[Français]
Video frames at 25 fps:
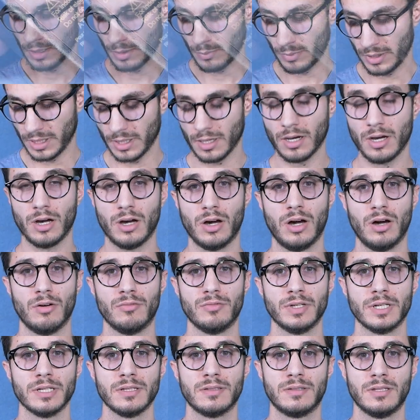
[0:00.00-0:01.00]
Mais en
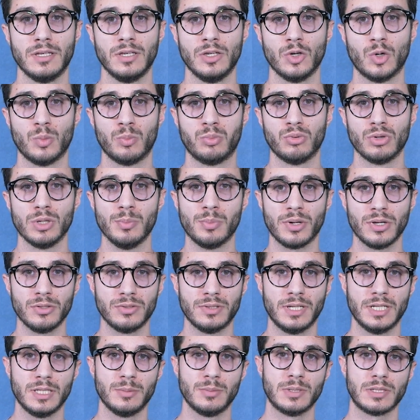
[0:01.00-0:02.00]
vérité, on pourrait prendre une
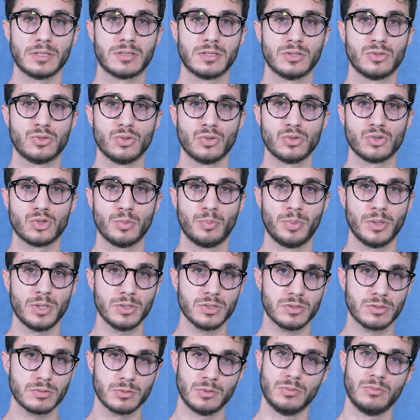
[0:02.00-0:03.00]
alimentation, je
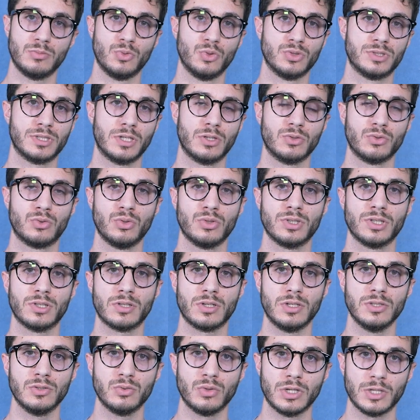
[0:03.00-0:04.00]
pense, aux alentours des
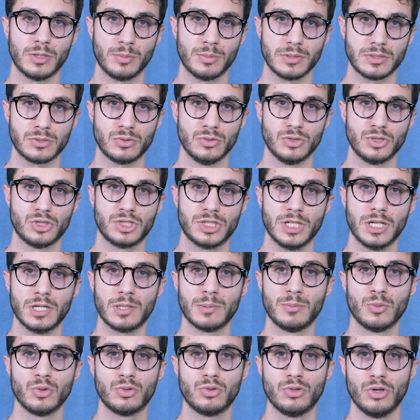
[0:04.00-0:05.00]
30 watts, parce que chaque
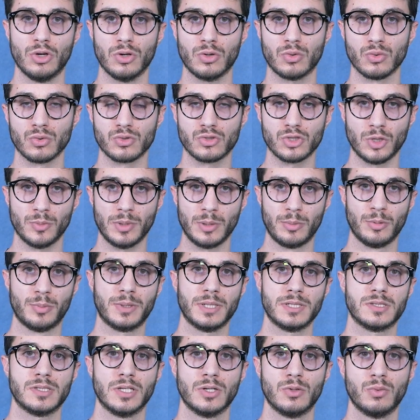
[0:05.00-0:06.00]
moteur consomme à peu
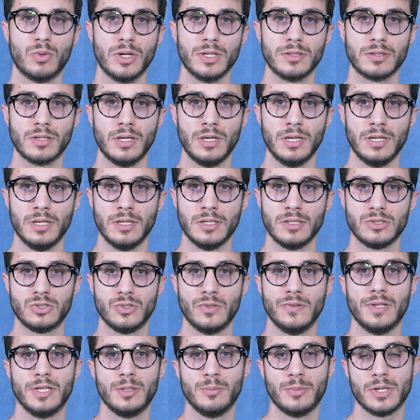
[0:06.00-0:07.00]
près 5 watts. Si
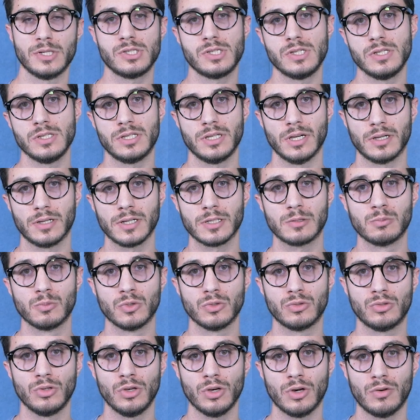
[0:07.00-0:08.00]
on a une machine qui a 4
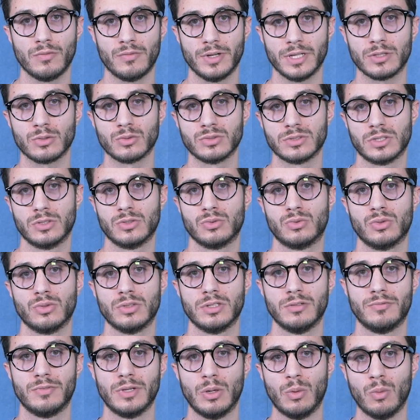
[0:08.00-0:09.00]
moteurs, on va être aux alentours
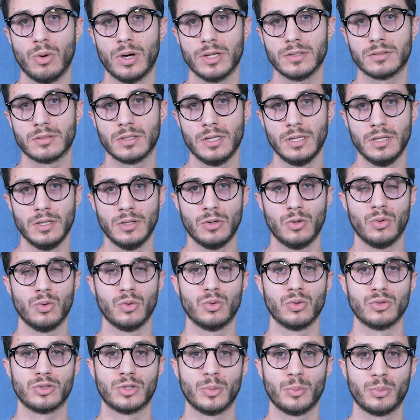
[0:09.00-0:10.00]
des 20 watts. On
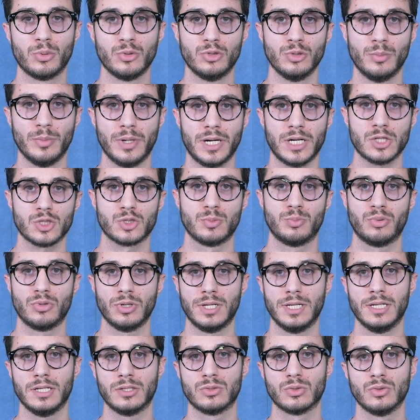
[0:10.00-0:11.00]
compte un peu de marge pour
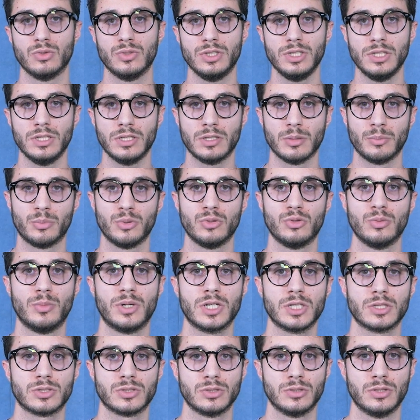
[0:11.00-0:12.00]
l'électronique, un peu de
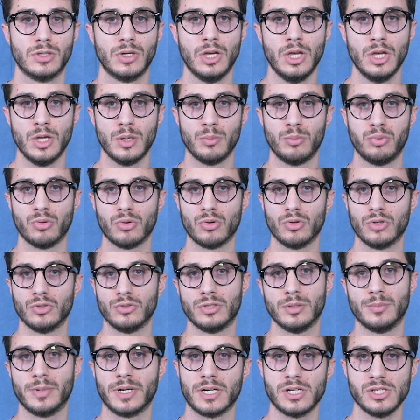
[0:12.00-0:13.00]
marge euh, pour le
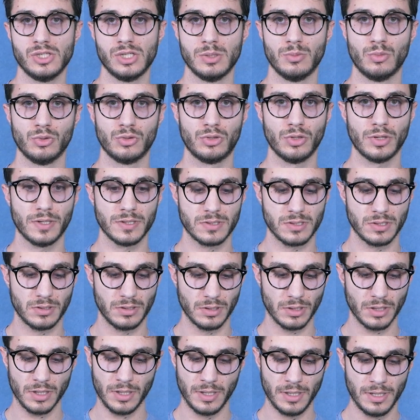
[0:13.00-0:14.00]
démarrage des moteurs,
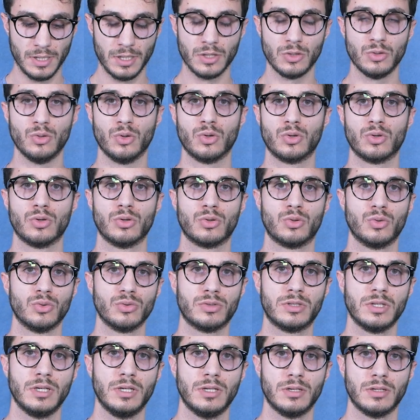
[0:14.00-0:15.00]
etc. Donc
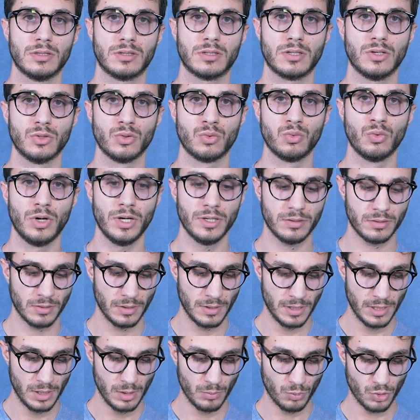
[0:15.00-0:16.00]
comptez 30 watts.
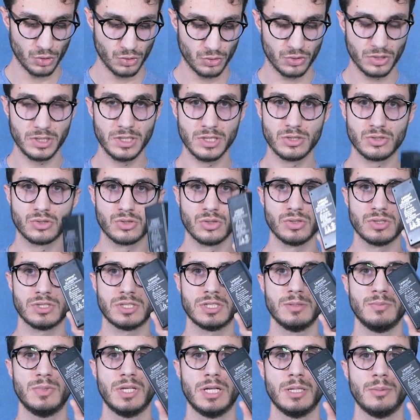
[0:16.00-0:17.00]
Moi j'utilise ce
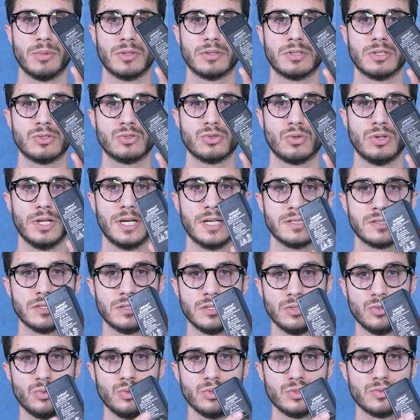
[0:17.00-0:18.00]
type d'alimentation là, c'est
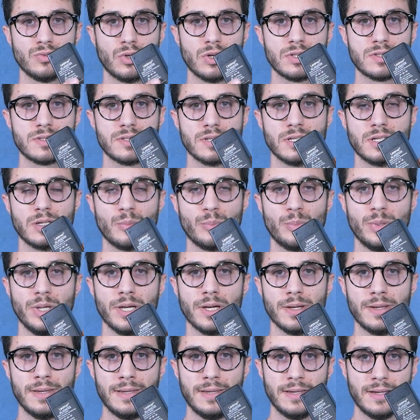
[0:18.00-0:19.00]
des 12 volts 5 ampères.
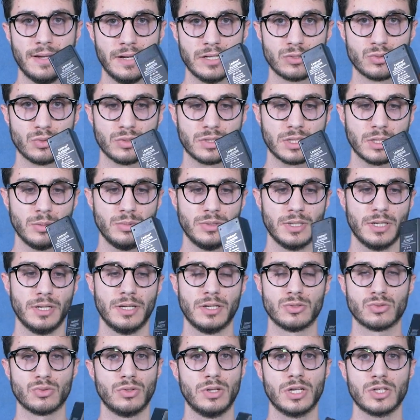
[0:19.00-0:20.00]
Elles sont très bien,
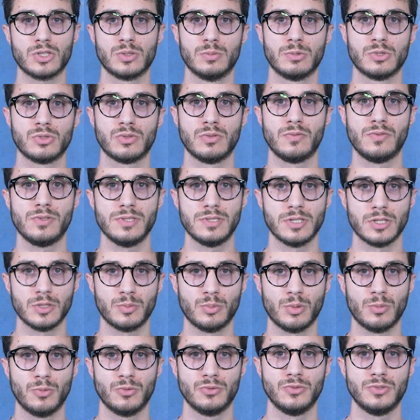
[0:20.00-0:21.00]
elles sont largement suffisantes
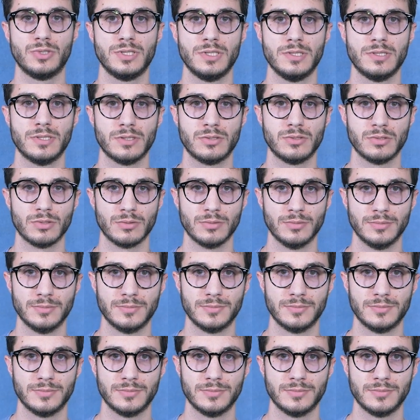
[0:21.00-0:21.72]
pour mon utilisation.